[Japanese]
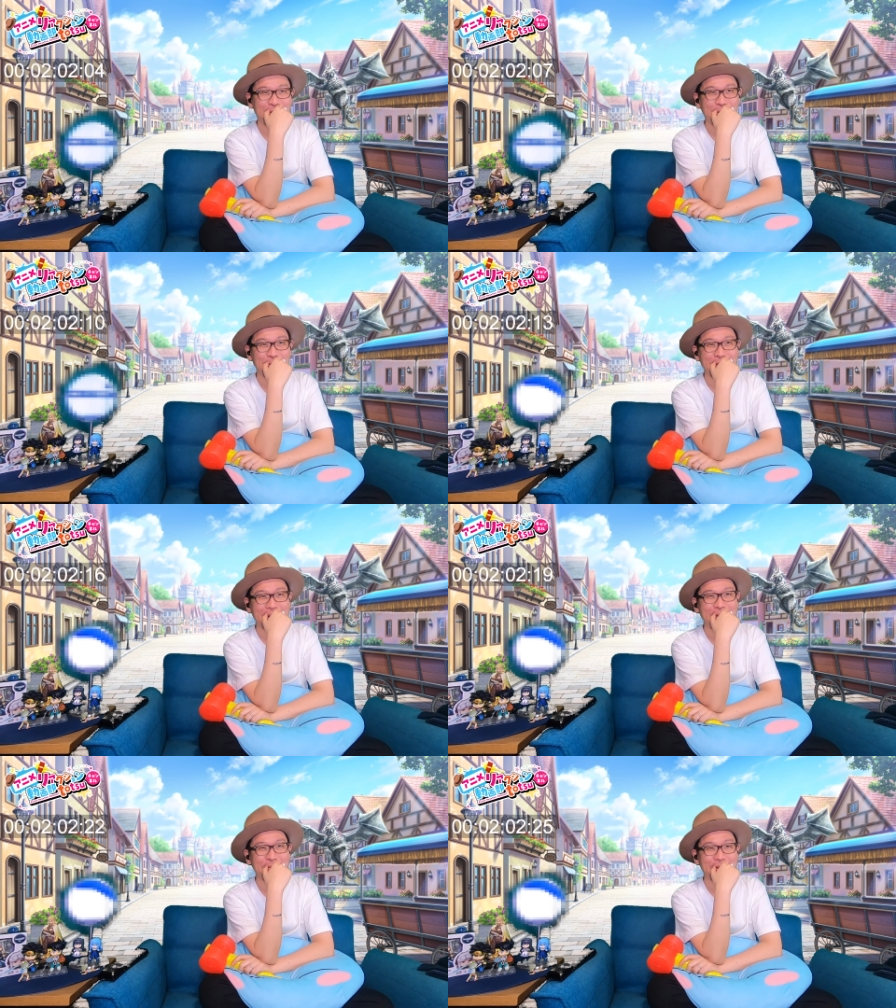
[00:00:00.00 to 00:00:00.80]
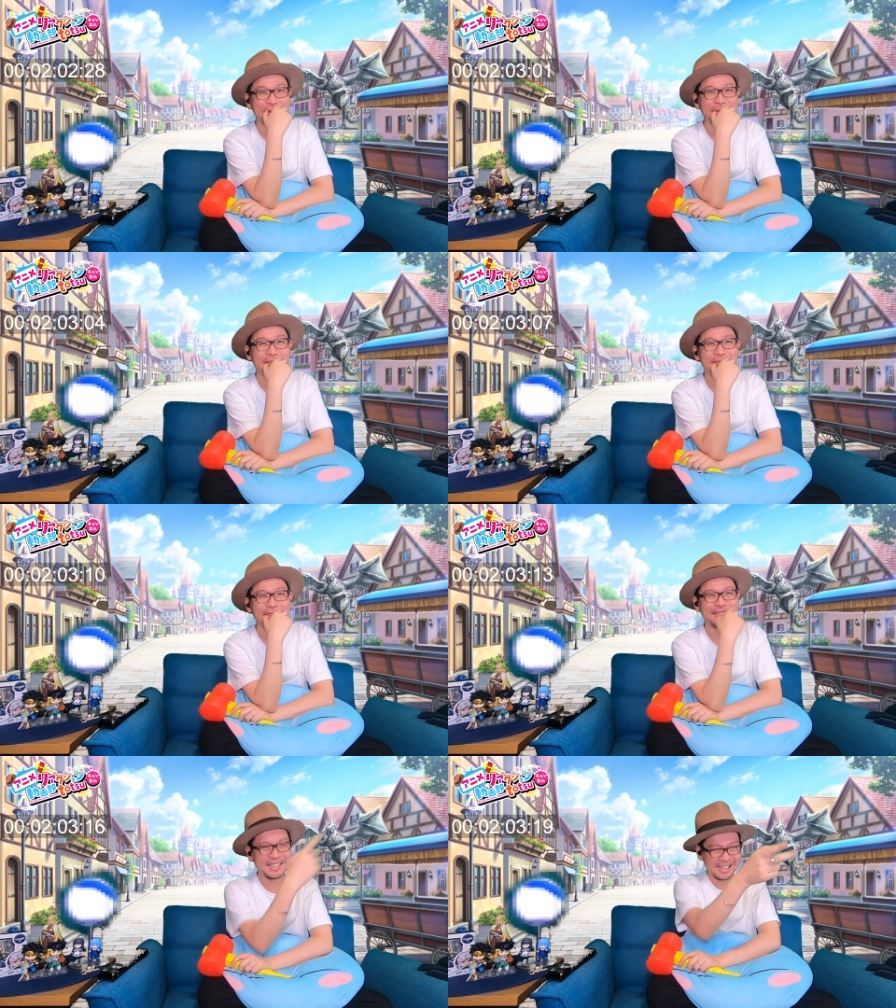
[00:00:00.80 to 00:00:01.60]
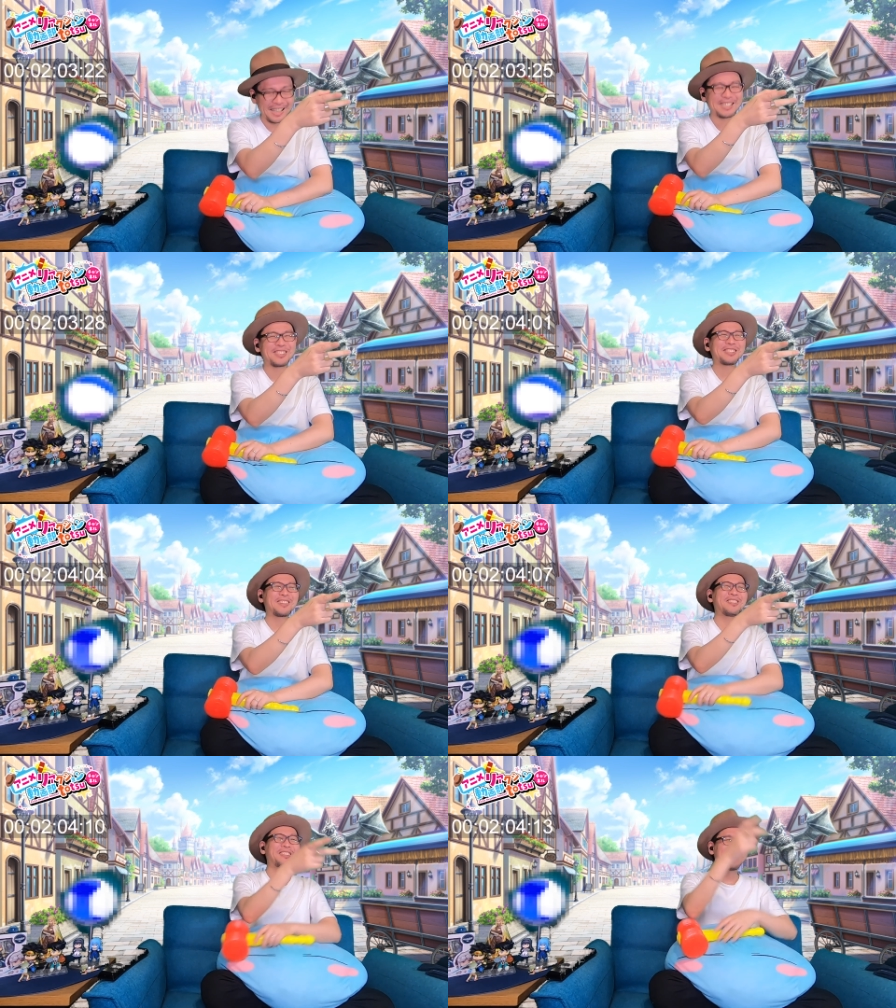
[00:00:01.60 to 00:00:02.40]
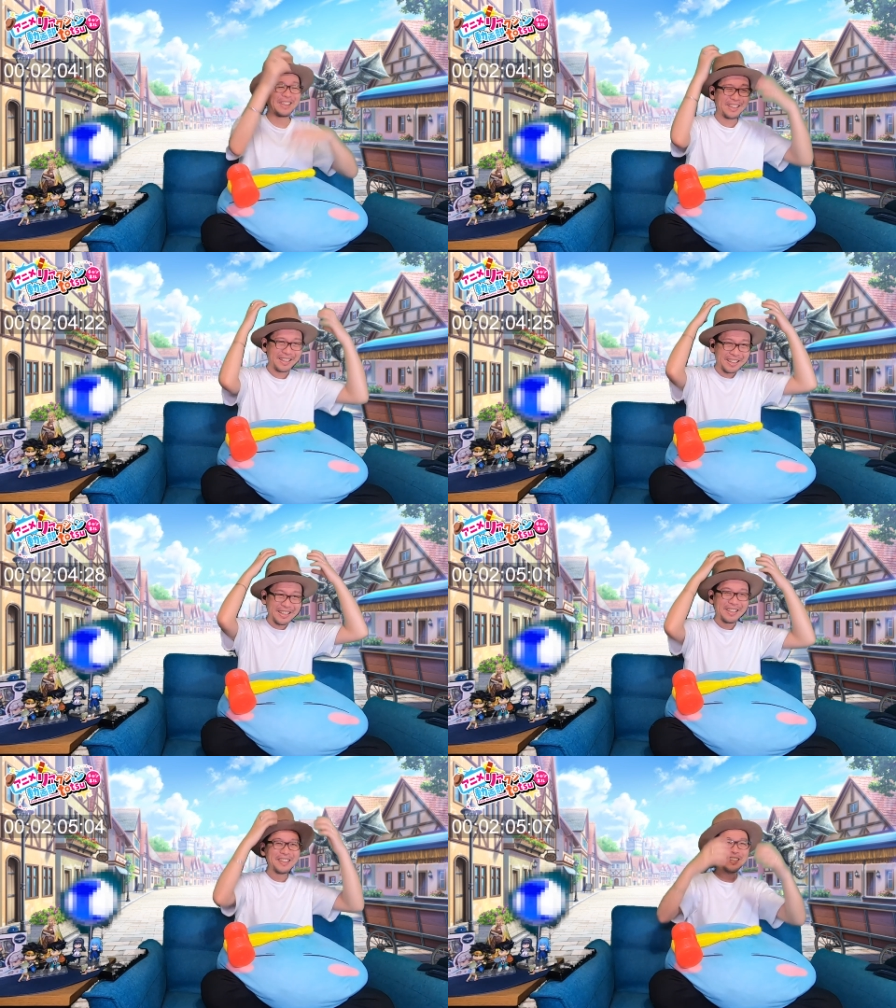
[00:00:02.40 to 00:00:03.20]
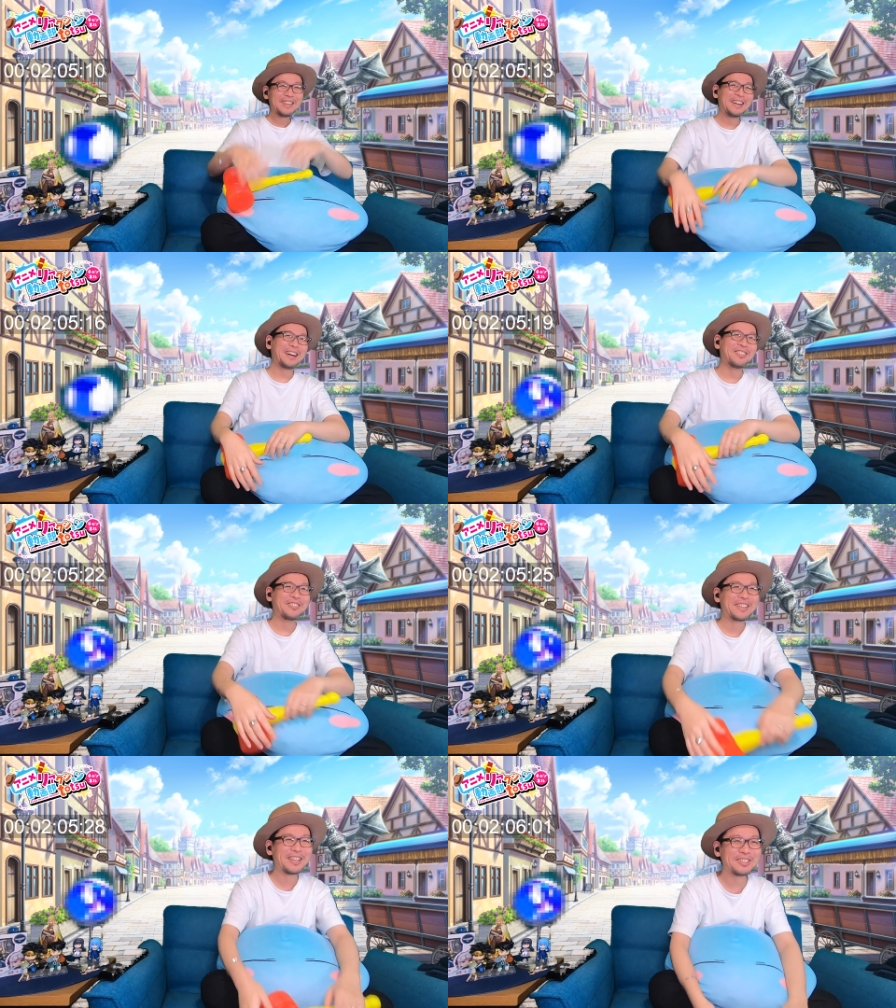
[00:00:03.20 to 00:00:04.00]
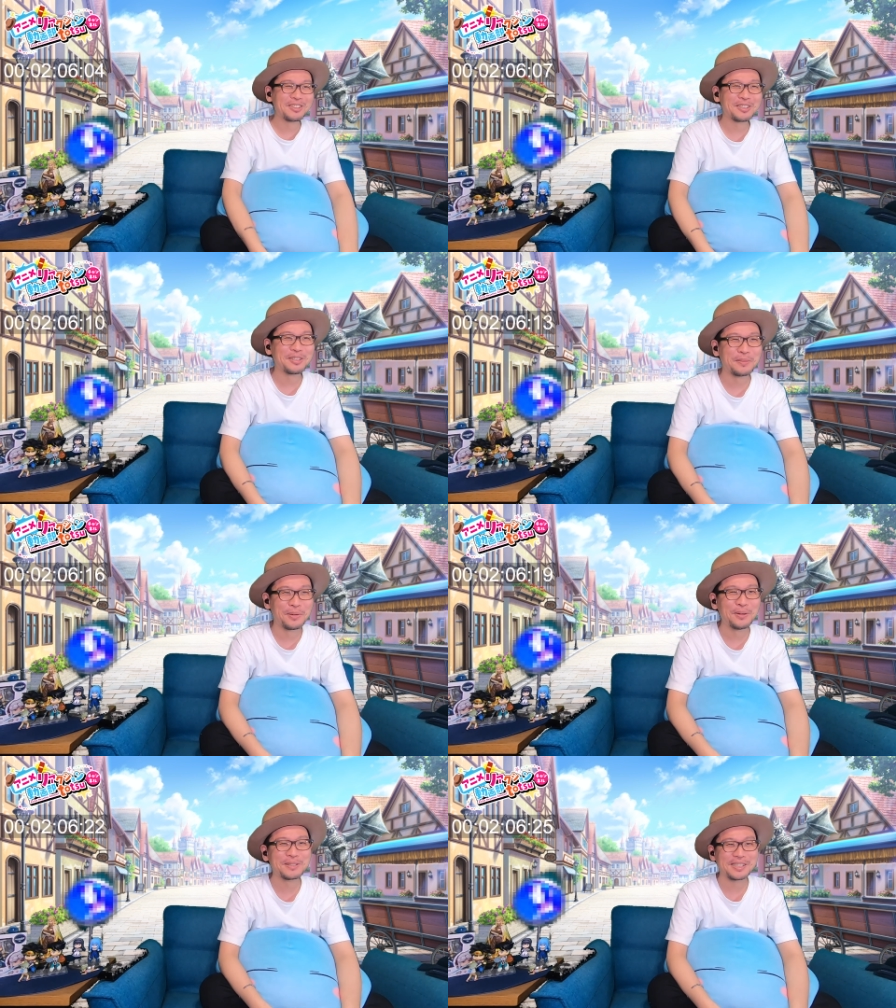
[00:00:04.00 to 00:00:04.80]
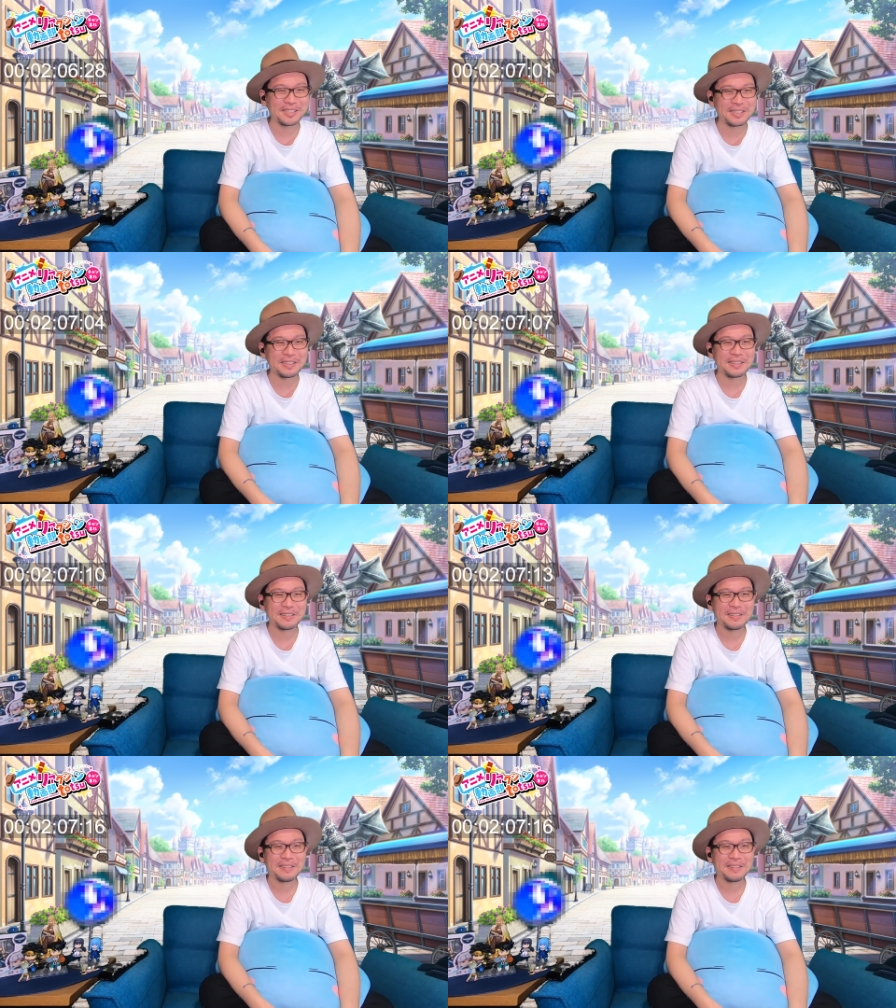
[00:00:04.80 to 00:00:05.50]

この女神。いや、そしてこのね、あの、寝る時の帽子。